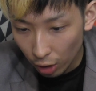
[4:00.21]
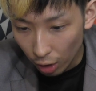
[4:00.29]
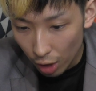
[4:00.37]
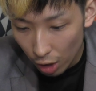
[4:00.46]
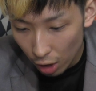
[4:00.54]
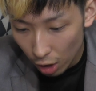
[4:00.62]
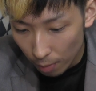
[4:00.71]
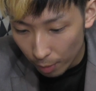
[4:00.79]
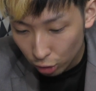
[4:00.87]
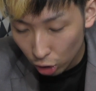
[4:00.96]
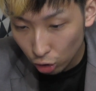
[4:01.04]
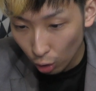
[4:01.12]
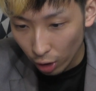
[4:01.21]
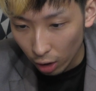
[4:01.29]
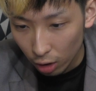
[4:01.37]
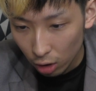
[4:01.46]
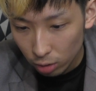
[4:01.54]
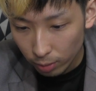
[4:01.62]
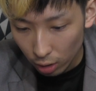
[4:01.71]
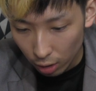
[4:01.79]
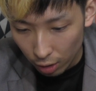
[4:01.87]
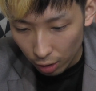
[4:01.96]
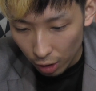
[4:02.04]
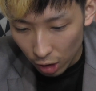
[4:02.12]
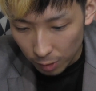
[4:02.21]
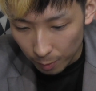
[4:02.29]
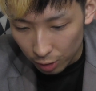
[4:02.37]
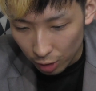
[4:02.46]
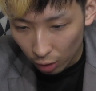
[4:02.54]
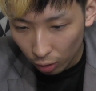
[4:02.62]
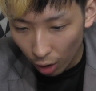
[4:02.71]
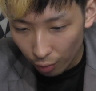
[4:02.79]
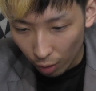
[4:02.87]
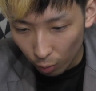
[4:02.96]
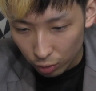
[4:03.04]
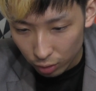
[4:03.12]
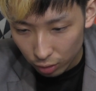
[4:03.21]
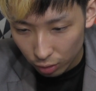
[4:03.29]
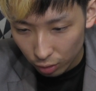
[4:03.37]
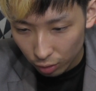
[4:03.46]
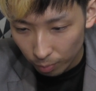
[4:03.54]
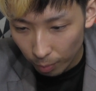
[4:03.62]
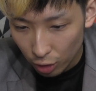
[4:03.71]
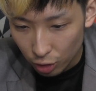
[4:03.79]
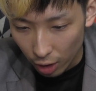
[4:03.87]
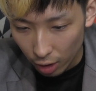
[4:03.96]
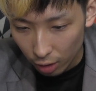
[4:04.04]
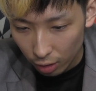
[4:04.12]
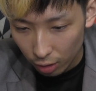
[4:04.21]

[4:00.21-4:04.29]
段、えー、めっちゃ強いやん。ちょっと、HP2 段変わるやん、こいつ。マジで。